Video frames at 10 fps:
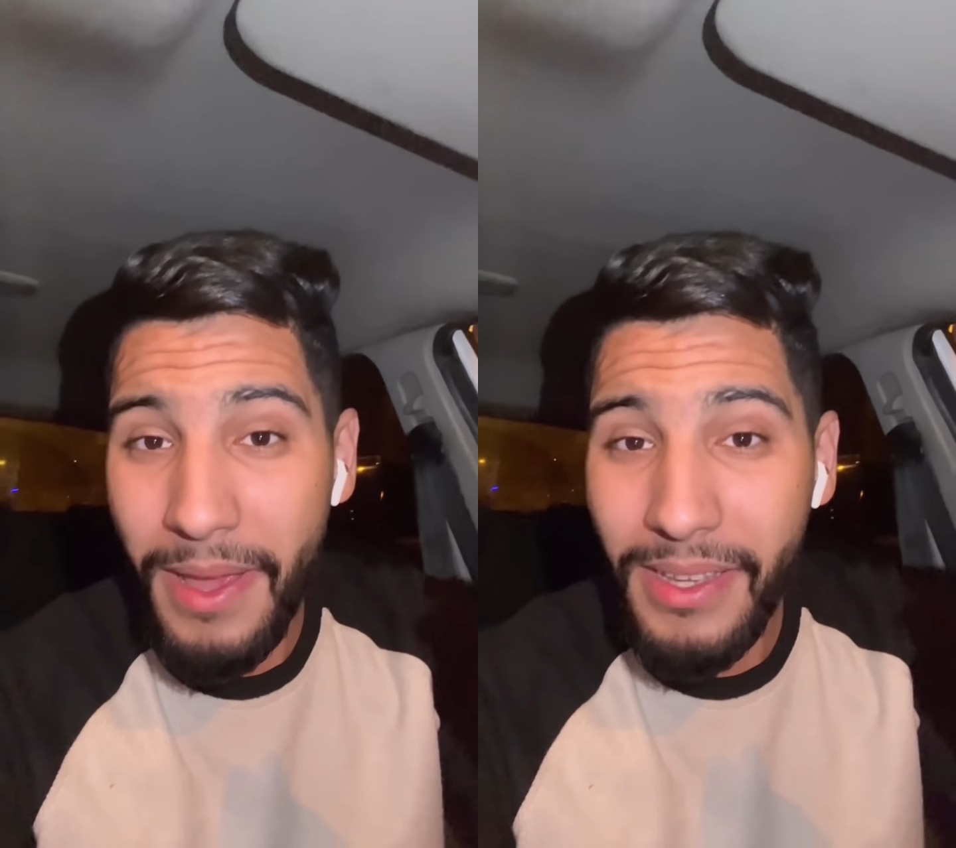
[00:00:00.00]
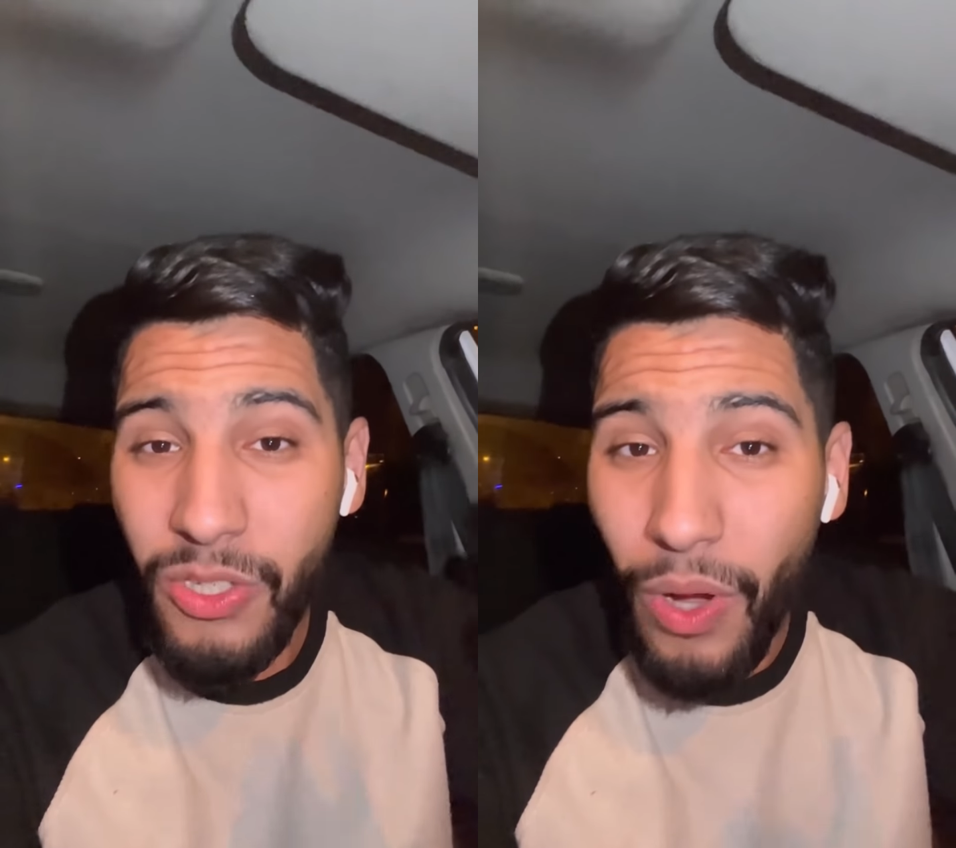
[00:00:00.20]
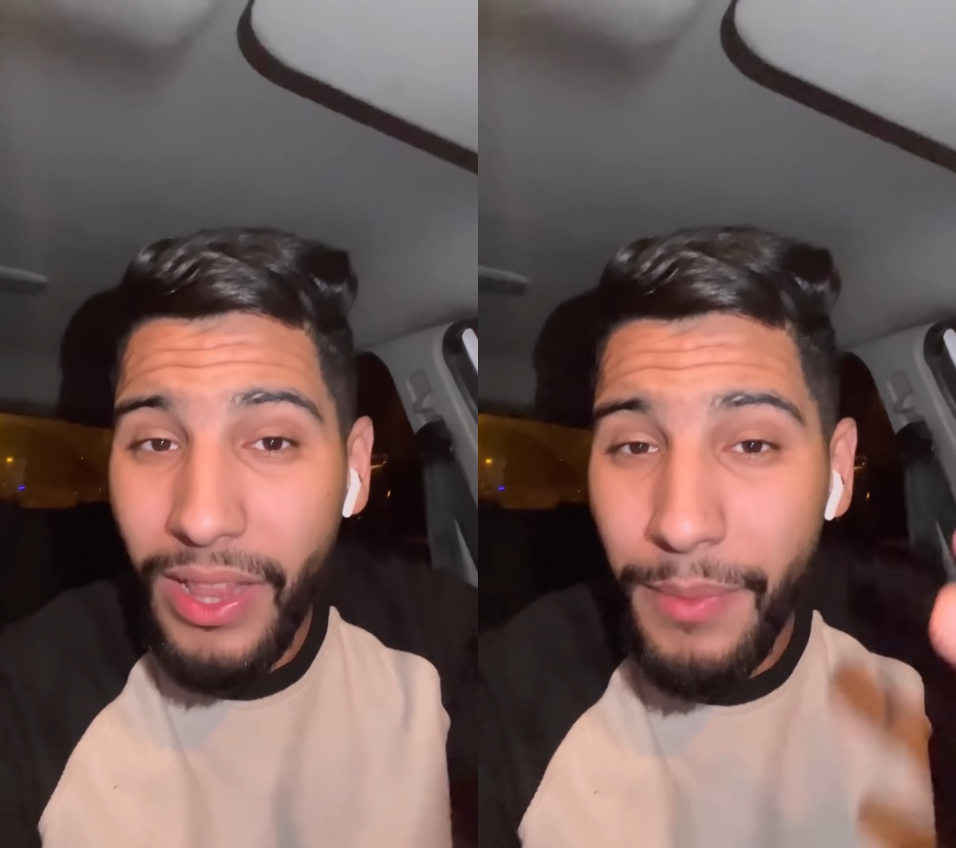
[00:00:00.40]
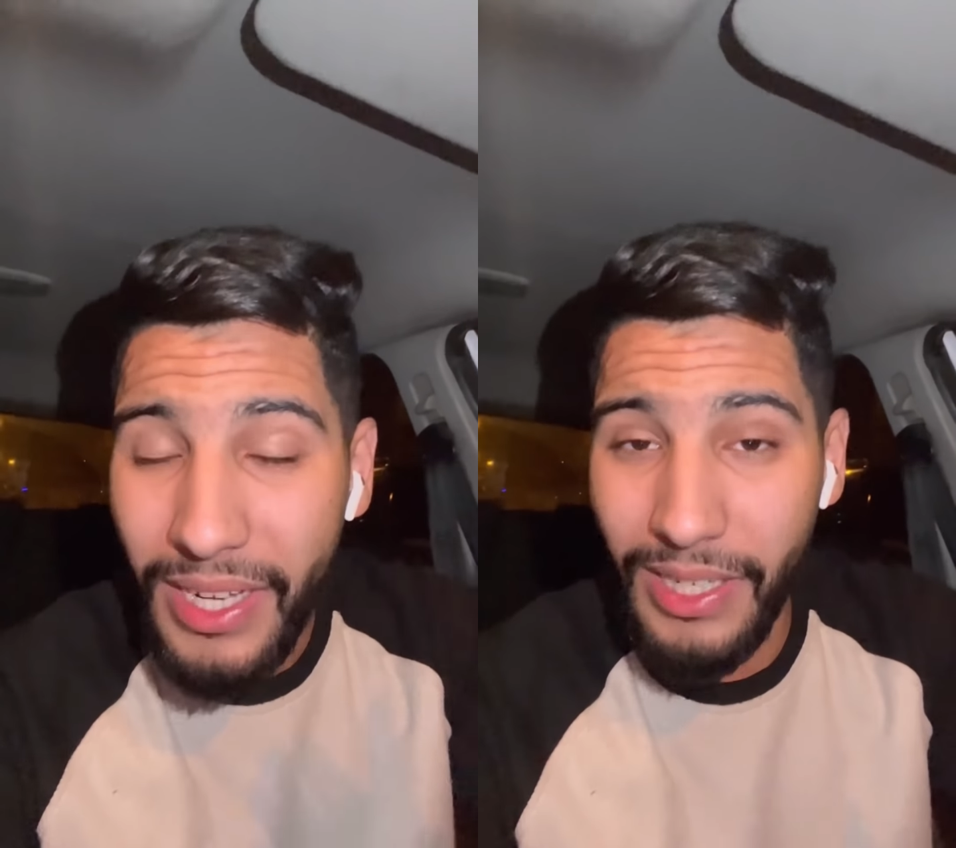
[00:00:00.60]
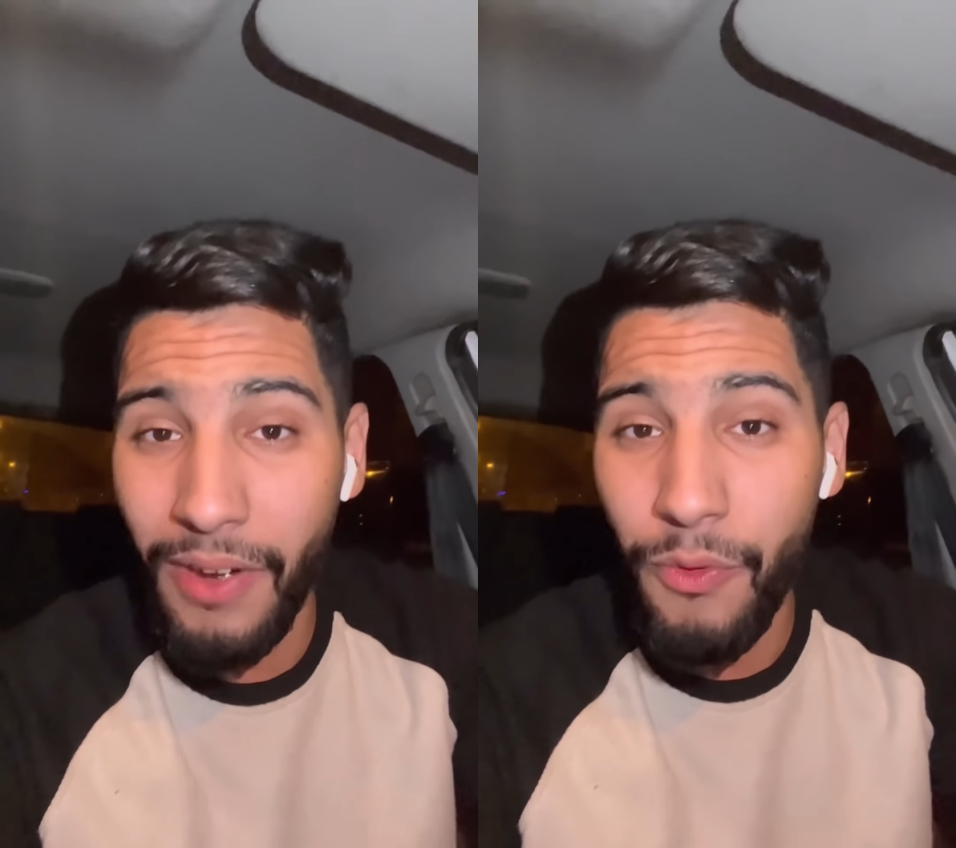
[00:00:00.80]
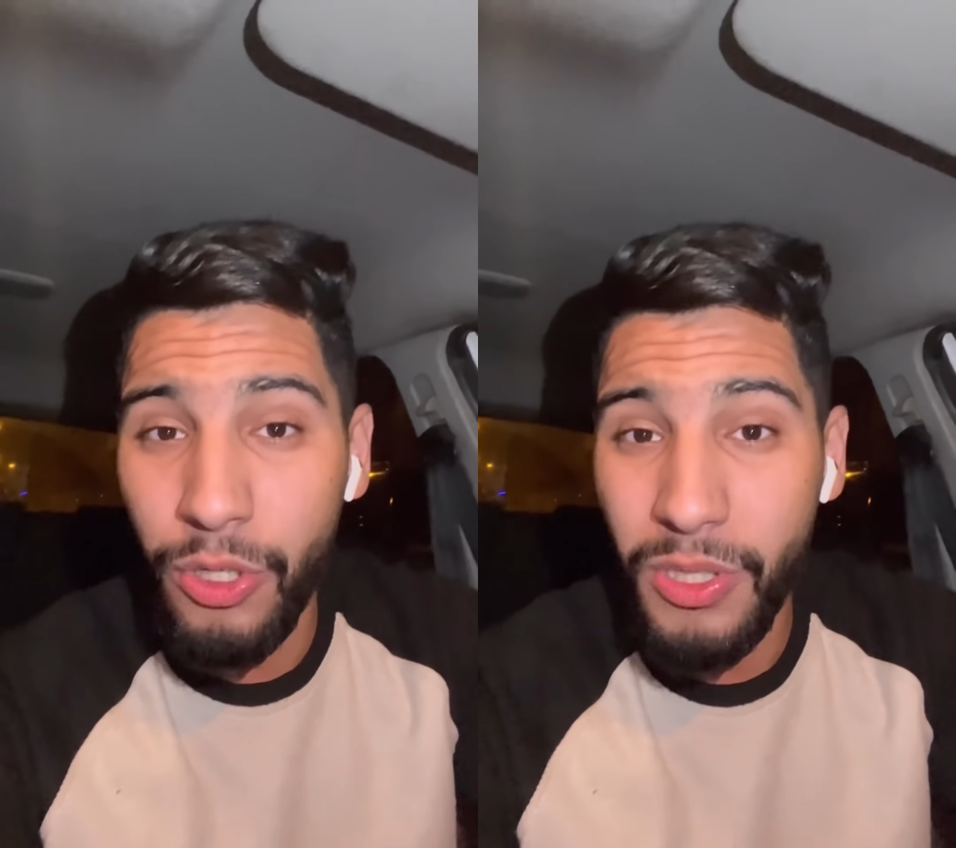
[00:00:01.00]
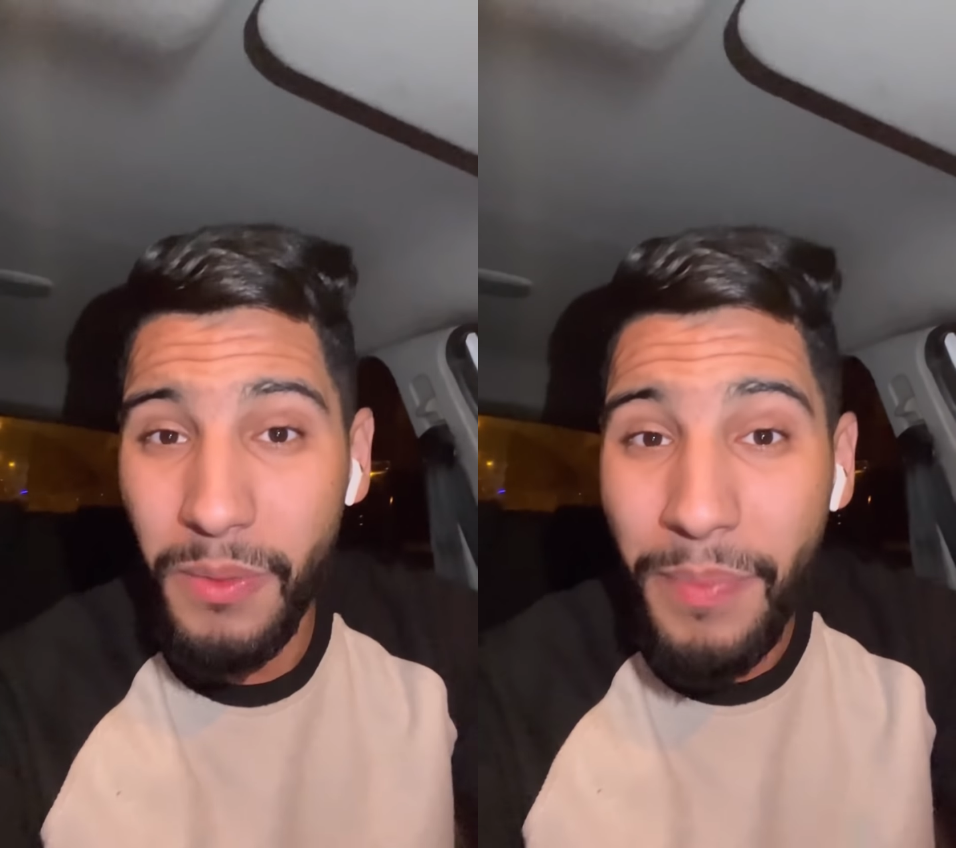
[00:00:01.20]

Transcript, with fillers: شي واحد اللي ما كتعرفوش